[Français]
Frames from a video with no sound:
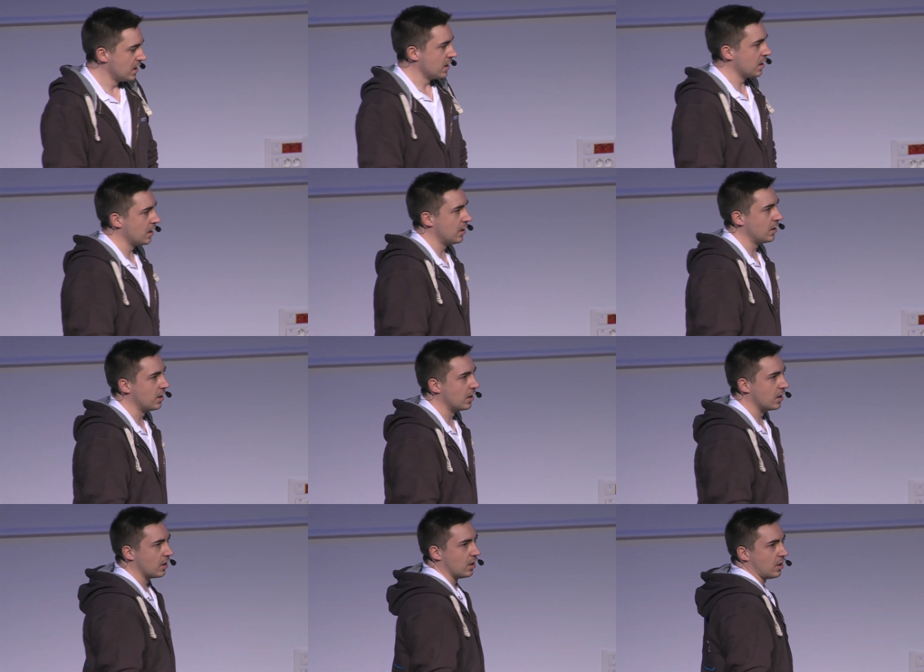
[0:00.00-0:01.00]

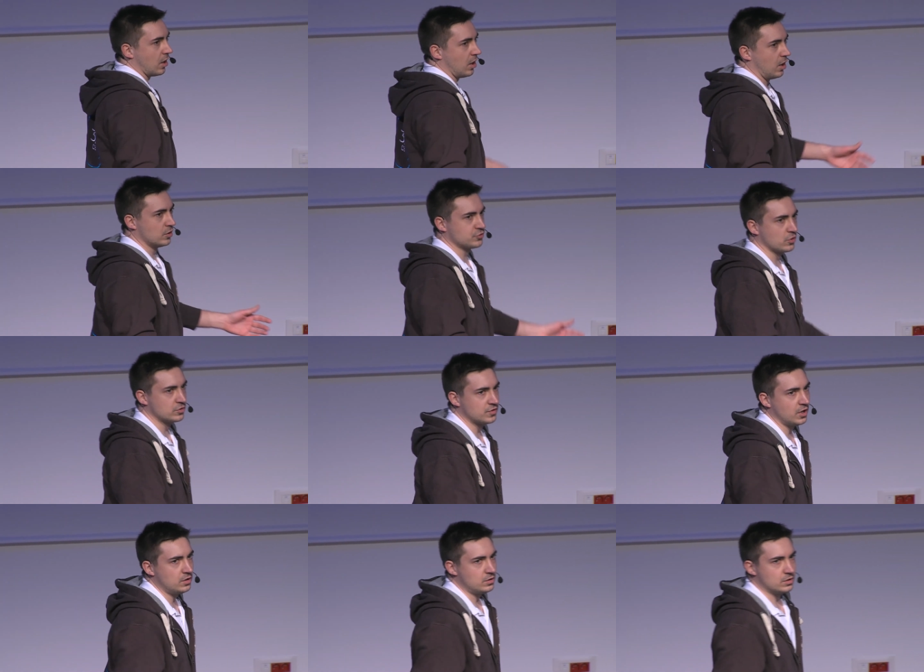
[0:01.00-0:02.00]
Euh,
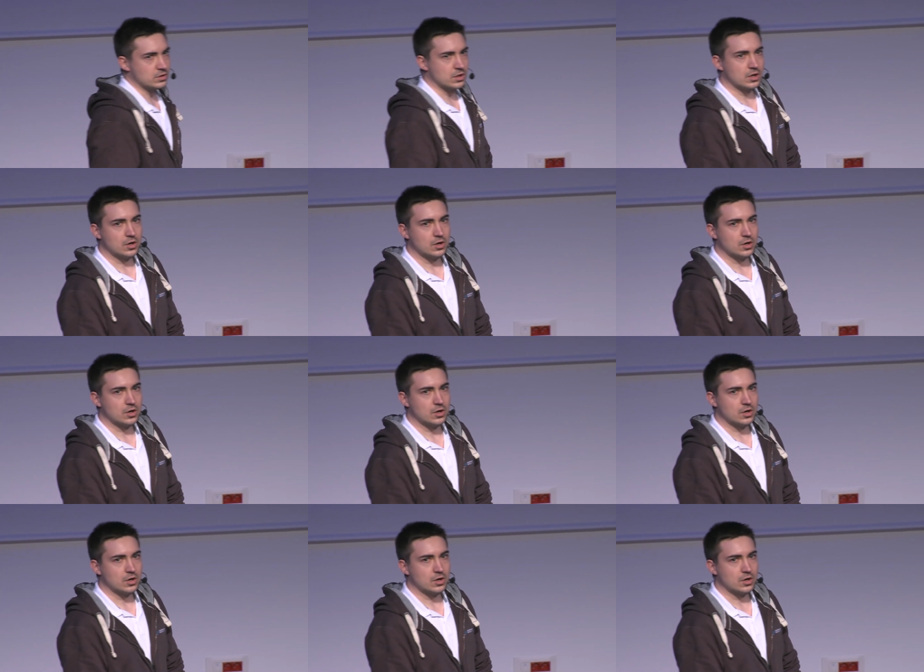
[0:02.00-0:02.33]
entre-temps,